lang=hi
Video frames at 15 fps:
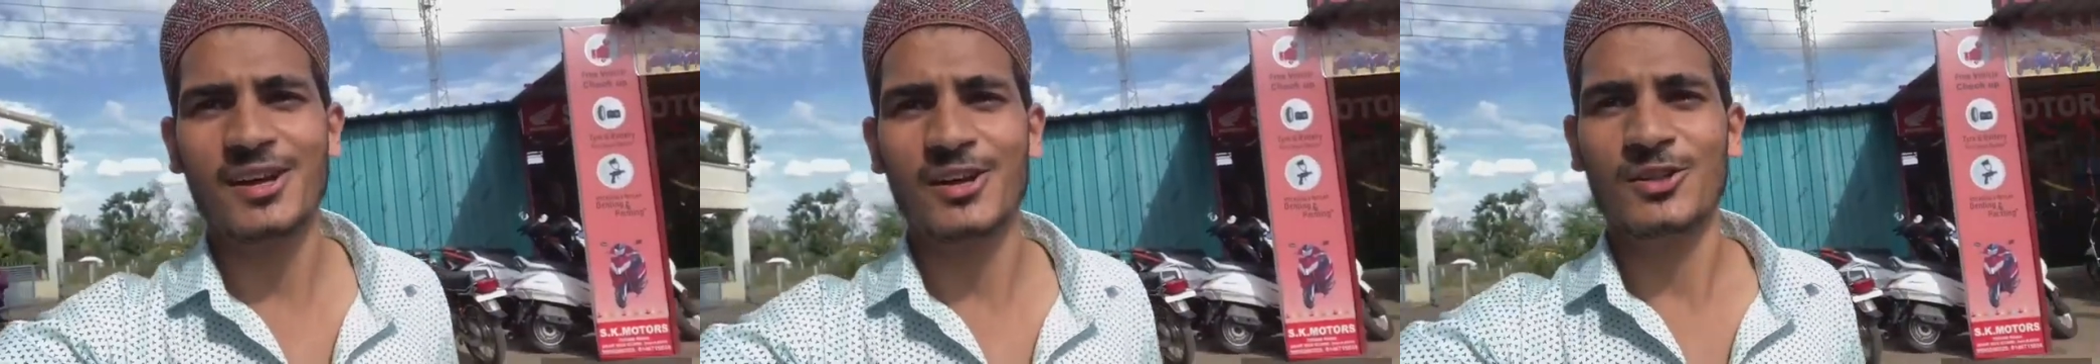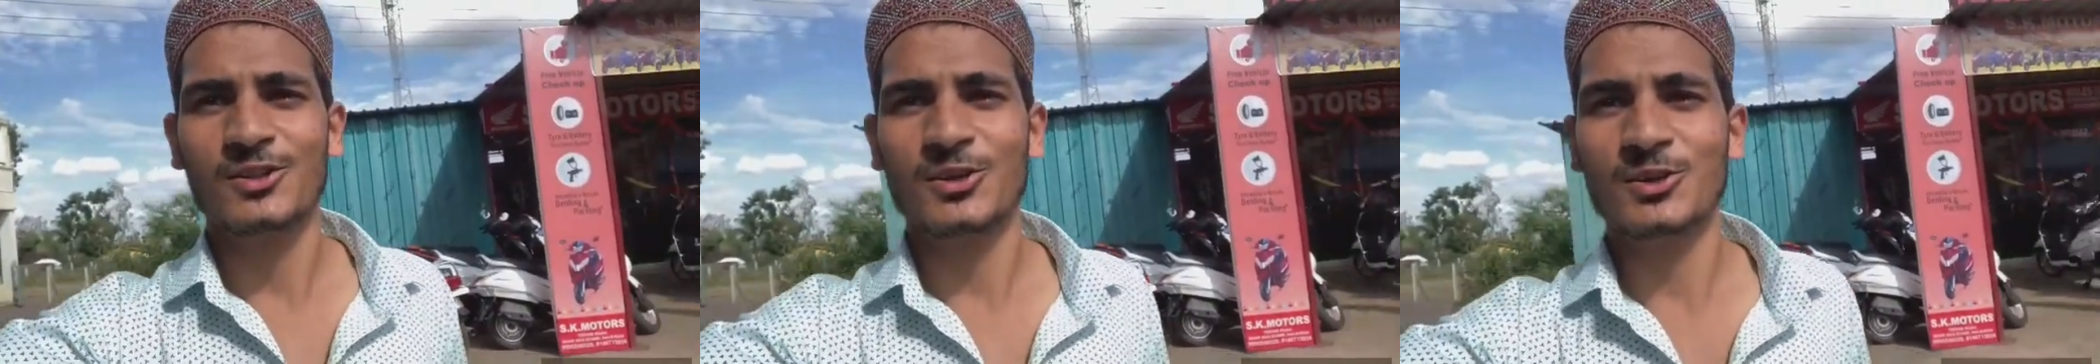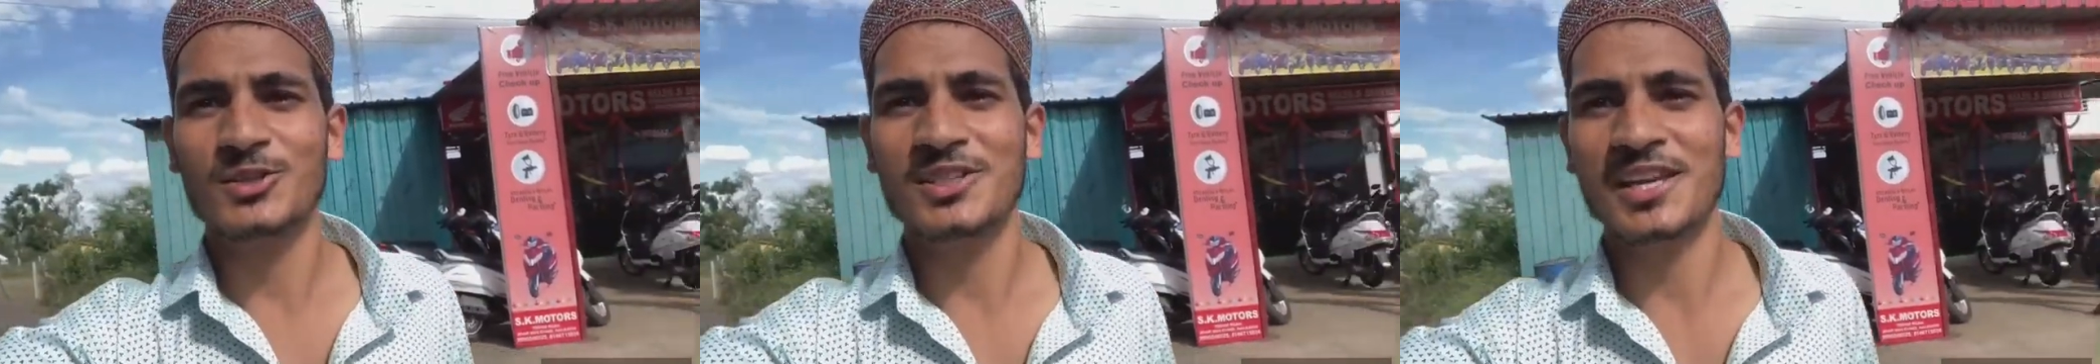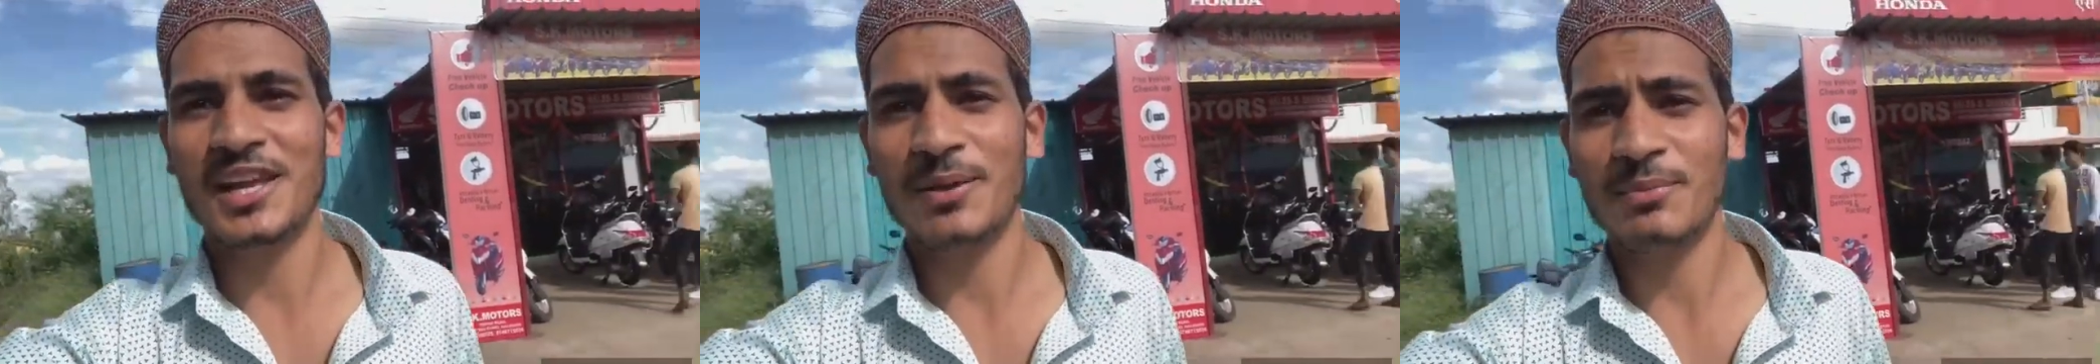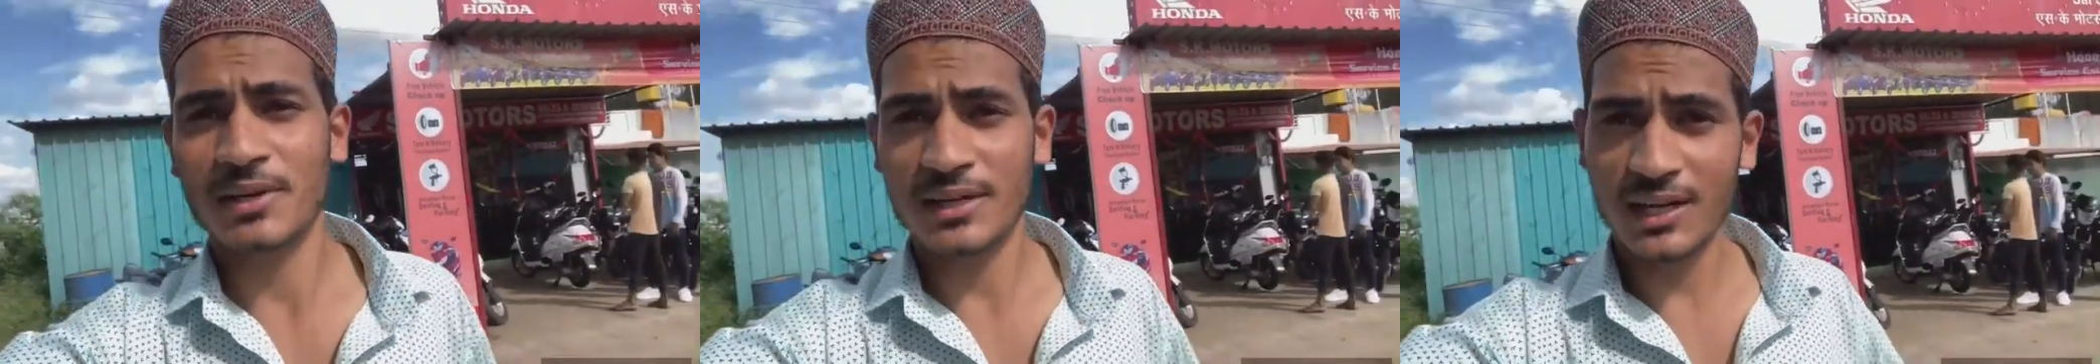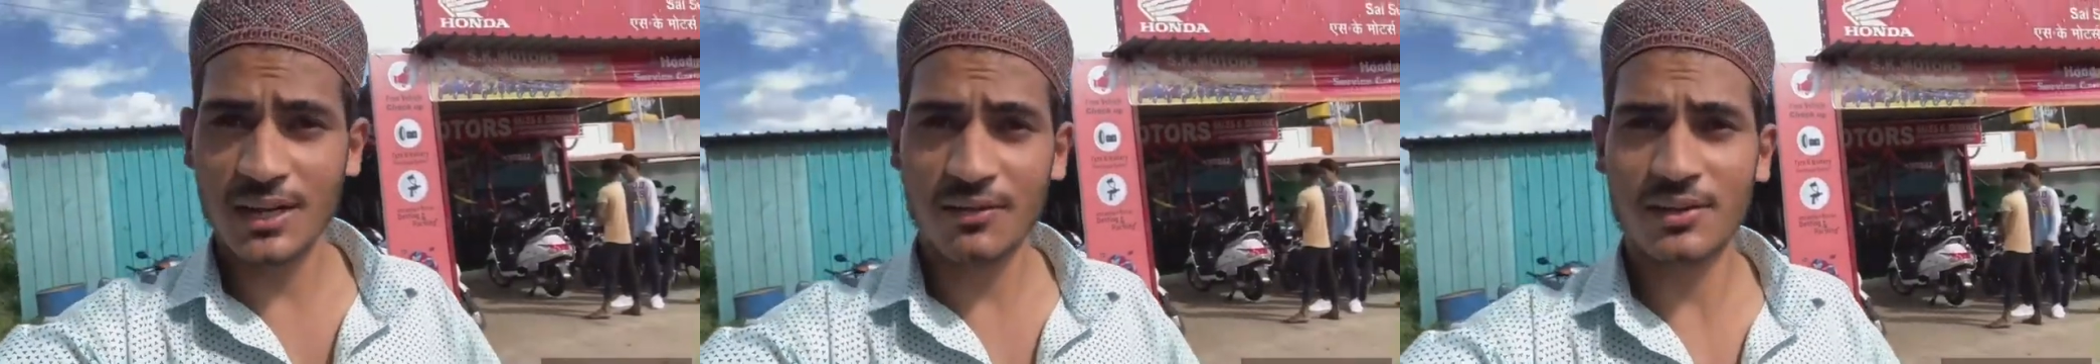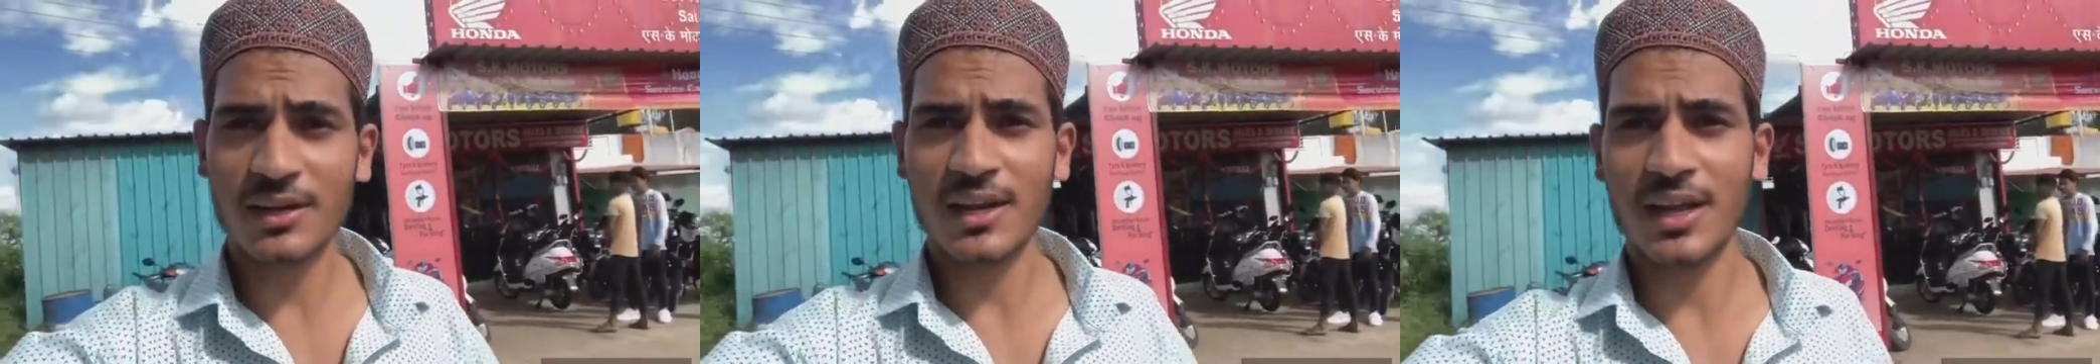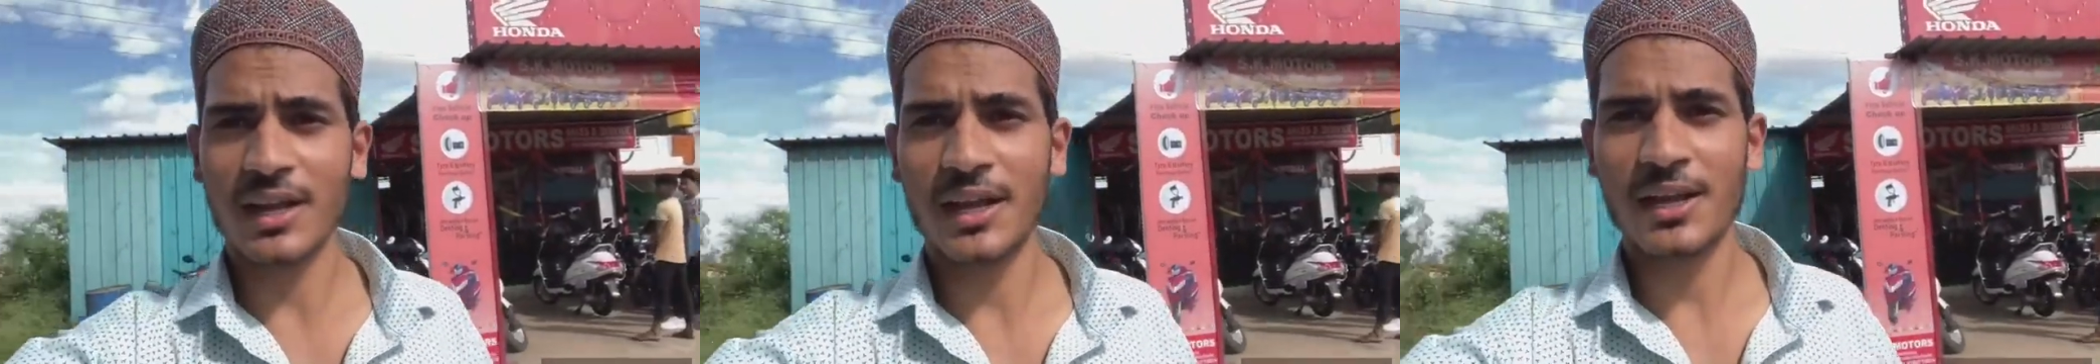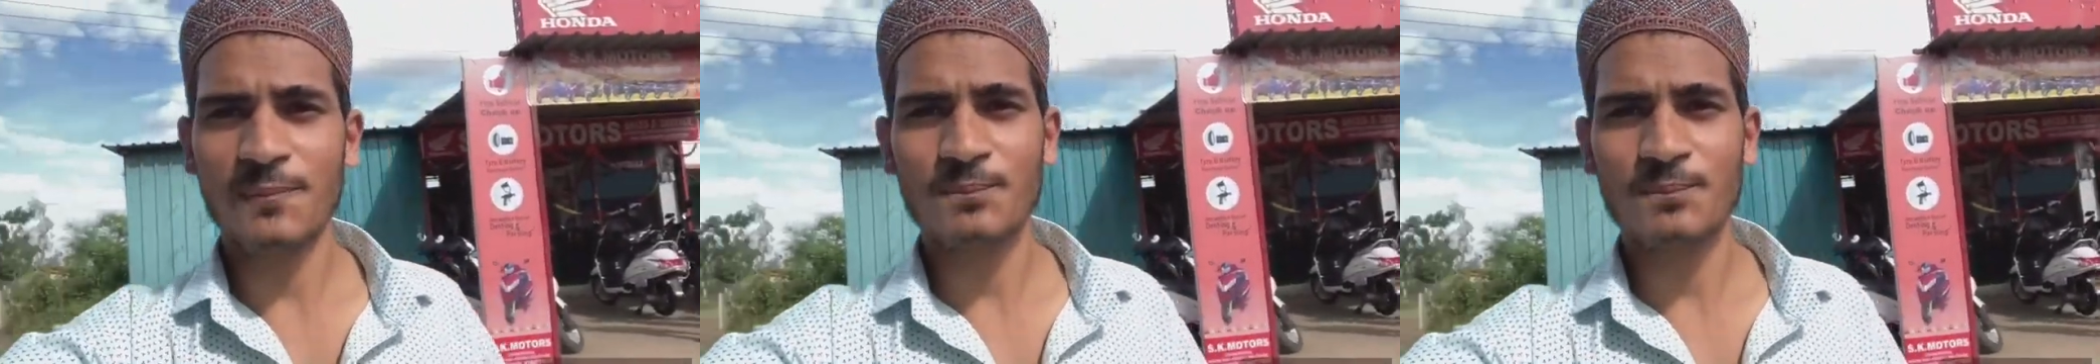तो उसी की अभी डिलीवरी लेंगे